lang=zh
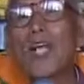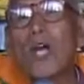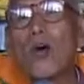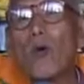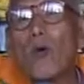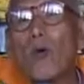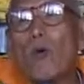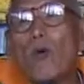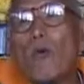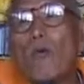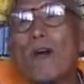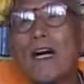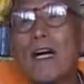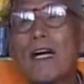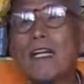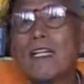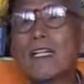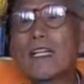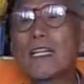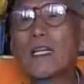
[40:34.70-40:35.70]
就叫无
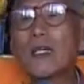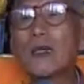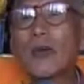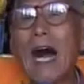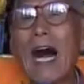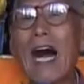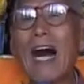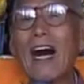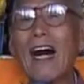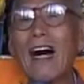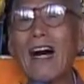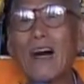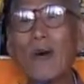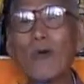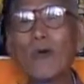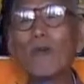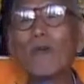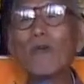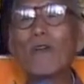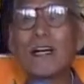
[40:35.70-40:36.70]
妄而自刷，
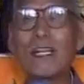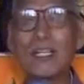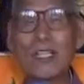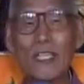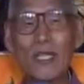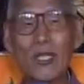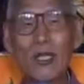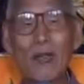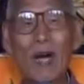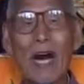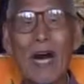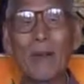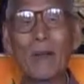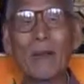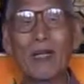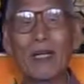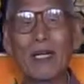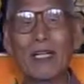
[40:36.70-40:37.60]
无妄自刷。